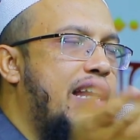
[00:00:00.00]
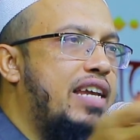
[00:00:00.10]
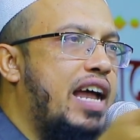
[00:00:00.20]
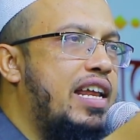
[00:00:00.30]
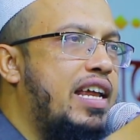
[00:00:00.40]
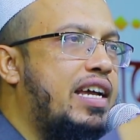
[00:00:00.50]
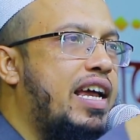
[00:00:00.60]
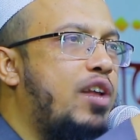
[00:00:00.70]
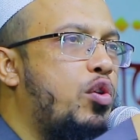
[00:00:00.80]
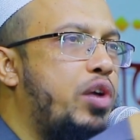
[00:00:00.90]
এই
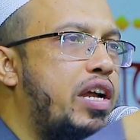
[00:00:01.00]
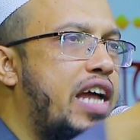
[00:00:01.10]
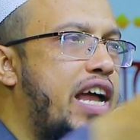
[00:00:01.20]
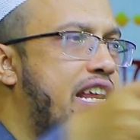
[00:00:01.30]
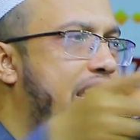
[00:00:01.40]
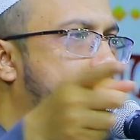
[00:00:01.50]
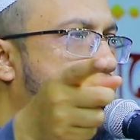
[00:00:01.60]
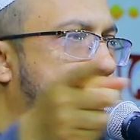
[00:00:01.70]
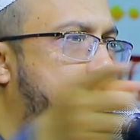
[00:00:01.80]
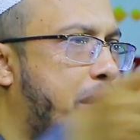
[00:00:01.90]
ডাইরেক্টের রুগী ডায়রিয়ার
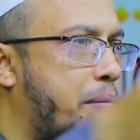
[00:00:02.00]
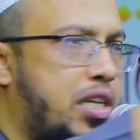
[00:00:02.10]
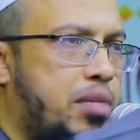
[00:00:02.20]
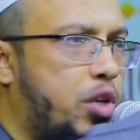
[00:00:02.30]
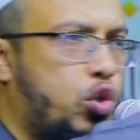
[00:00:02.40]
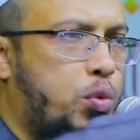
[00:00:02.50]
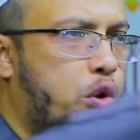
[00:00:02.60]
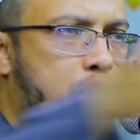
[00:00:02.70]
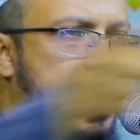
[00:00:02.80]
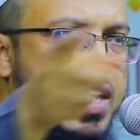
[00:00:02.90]
রুগী আমরা বেশিরভাগ
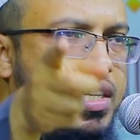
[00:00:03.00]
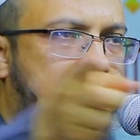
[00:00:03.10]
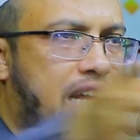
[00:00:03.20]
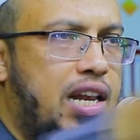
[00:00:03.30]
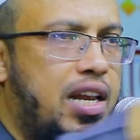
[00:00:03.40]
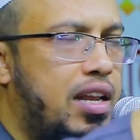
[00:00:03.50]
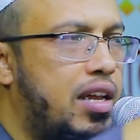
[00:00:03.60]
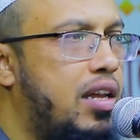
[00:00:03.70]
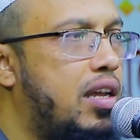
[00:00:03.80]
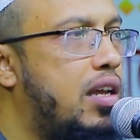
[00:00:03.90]
যুবকরা না আজকাল
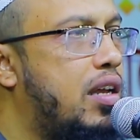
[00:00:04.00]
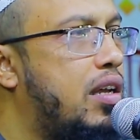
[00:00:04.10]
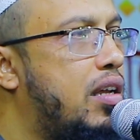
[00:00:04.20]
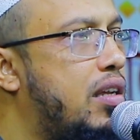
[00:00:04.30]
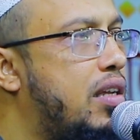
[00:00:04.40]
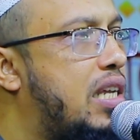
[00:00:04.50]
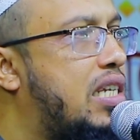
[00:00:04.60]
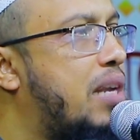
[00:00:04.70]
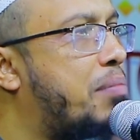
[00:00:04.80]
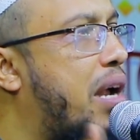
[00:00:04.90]

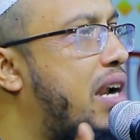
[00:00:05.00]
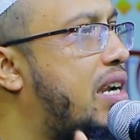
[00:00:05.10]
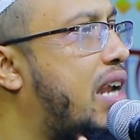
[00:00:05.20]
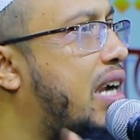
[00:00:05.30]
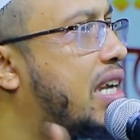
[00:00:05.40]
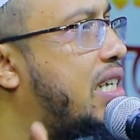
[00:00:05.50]
কিসের মার ডাক